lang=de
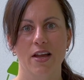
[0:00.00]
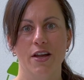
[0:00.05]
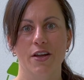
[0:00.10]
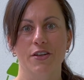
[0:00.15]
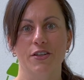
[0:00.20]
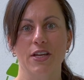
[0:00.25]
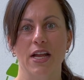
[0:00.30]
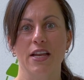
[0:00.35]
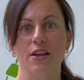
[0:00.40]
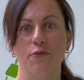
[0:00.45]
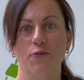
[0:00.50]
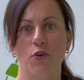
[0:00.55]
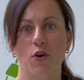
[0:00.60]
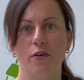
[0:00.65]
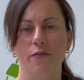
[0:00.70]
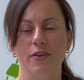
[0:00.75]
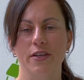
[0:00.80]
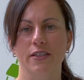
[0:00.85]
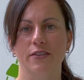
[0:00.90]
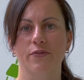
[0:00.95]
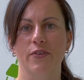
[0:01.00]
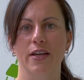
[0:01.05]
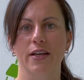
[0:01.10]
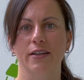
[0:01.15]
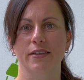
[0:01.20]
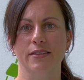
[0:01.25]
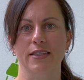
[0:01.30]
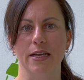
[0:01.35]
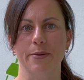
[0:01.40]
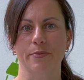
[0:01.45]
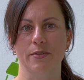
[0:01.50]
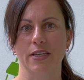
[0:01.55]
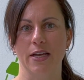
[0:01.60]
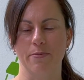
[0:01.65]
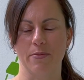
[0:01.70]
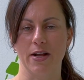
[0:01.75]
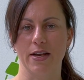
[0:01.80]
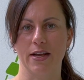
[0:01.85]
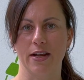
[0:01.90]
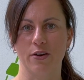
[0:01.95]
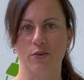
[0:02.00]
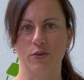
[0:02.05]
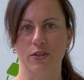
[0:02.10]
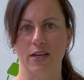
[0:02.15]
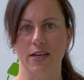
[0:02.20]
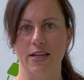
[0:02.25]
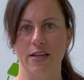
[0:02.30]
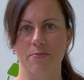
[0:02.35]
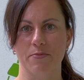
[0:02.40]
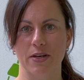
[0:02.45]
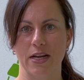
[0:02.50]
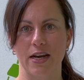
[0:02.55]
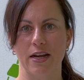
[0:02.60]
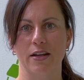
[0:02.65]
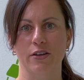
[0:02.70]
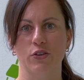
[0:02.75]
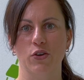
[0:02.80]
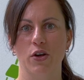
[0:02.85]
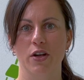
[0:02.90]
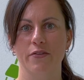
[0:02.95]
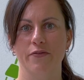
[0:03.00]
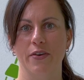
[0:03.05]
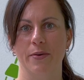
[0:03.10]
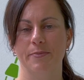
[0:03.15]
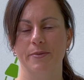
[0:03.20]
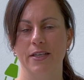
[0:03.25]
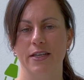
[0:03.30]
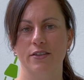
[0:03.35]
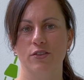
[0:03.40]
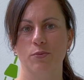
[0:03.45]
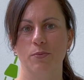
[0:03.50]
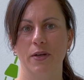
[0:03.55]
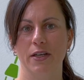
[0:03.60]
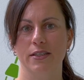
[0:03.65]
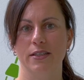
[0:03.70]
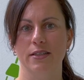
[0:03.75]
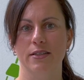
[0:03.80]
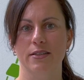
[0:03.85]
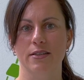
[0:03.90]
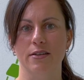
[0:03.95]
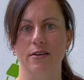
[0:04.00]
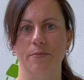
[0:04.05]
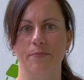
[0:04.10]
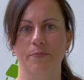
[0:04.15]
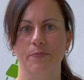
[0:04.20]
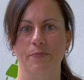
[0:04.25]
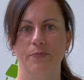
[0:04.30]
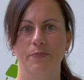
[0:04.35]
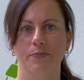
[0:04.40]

Stell dir vor, wie es wäre, selbst einmal dein Unternehmen mit einer tollen Website zu präsentieren.